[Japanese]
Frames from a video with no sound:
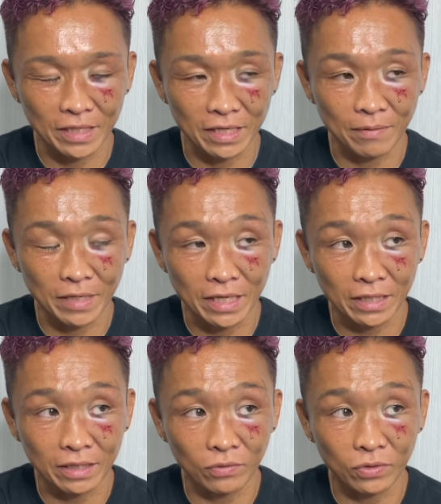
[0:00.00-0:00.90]
まだあんまり
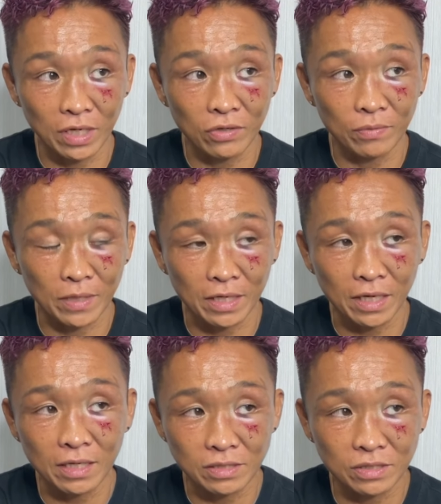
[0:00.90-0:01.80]
やったことないのにもかか
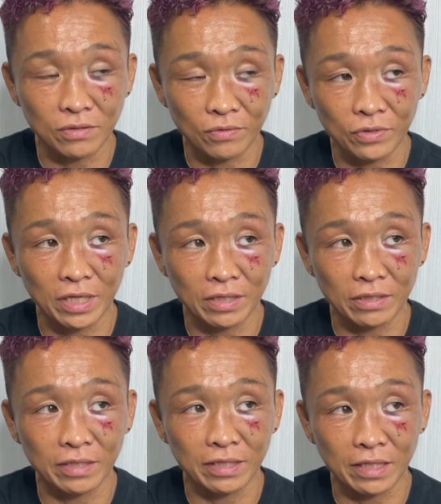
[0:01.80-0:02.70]
わらず、俺でやって
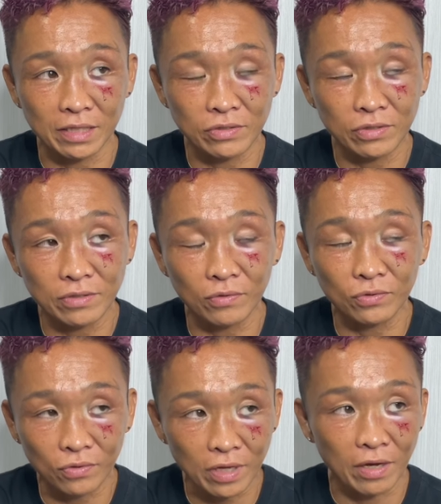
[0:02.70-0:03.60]
くれた竹添君は
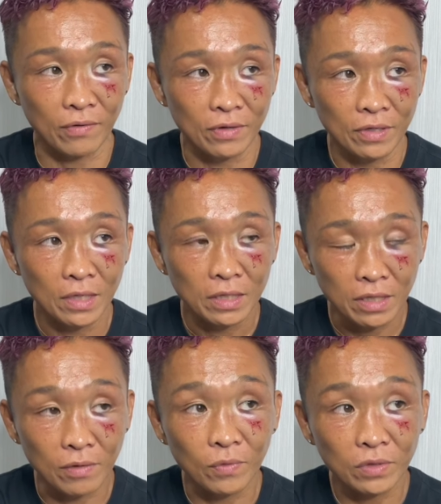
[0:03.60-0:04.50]
男だよ。っ
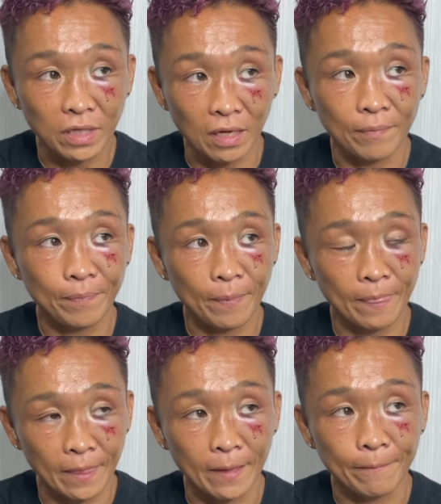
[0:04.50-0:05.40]
て思った。
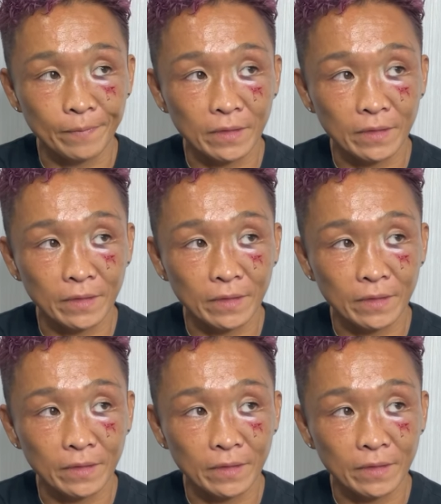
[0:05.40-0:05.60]
うん。